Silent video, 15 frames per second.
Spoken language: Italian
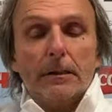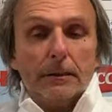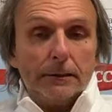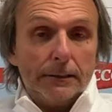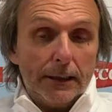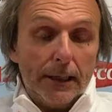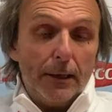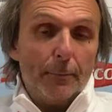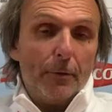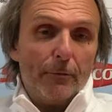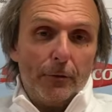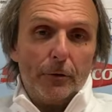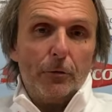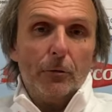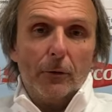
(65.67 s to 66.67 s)
Sì, abbiamo
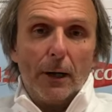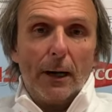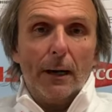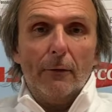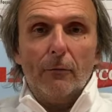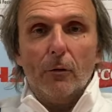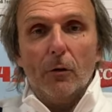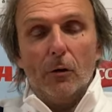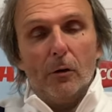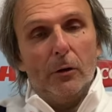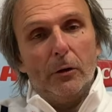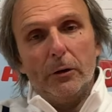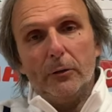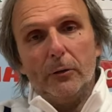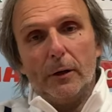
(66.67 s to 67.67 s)
fatto un gran lavoro,
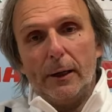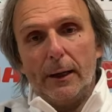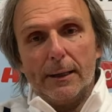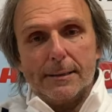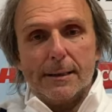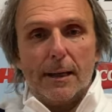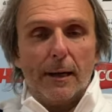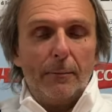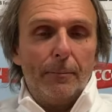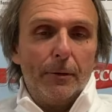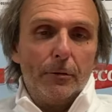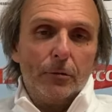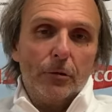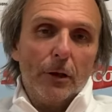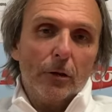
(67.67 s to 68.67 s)
io devo ringraziare,
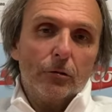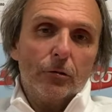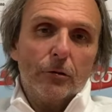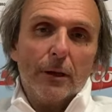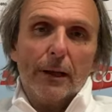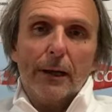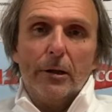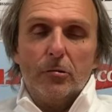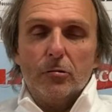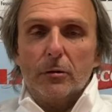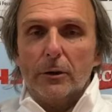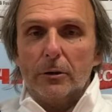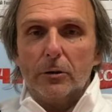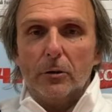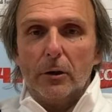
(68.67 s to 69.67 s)
ripeto, sia la società che i
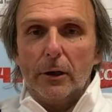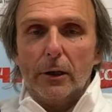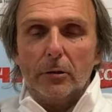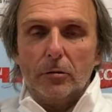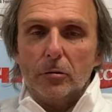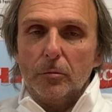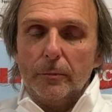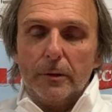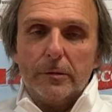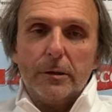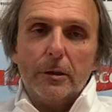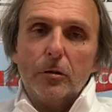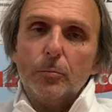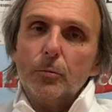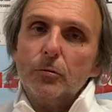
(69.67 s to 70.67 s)
giocatori che si sono messi a
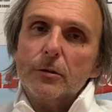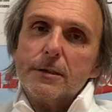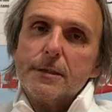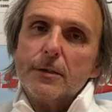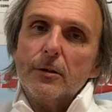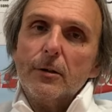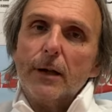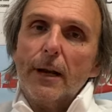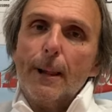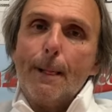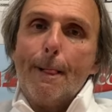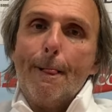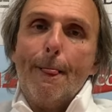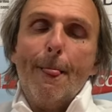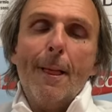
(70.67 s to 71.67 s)
disposizione,
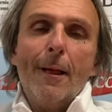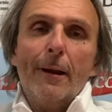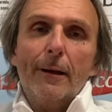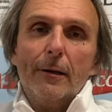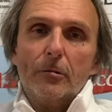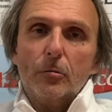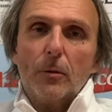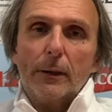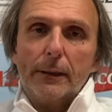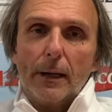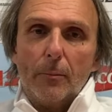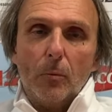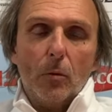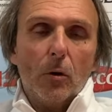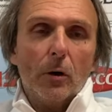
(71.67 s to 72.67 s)
la squadra è
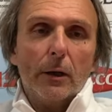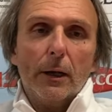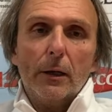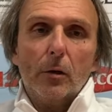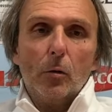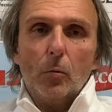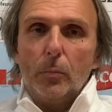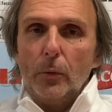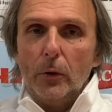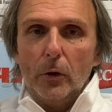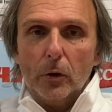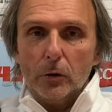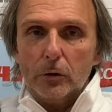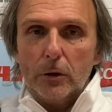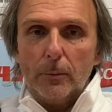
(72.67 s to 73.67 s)
buona, il gruppo è
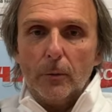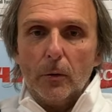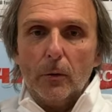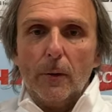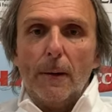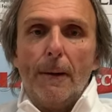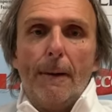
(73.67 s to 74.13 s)
ottimo